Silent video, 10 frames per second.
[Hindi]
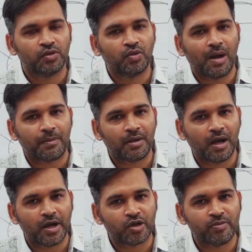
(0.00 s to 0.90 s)
तो आपका
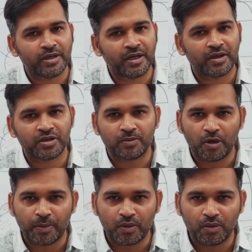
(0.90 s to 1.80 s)
ऑटोमेटिक डाइजेशन
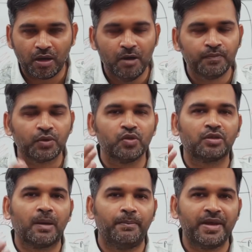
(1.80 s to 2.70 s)
प्रॉपर होगा तो
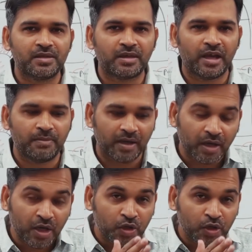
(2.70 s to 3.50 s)
उसका बेस्ट टाइम है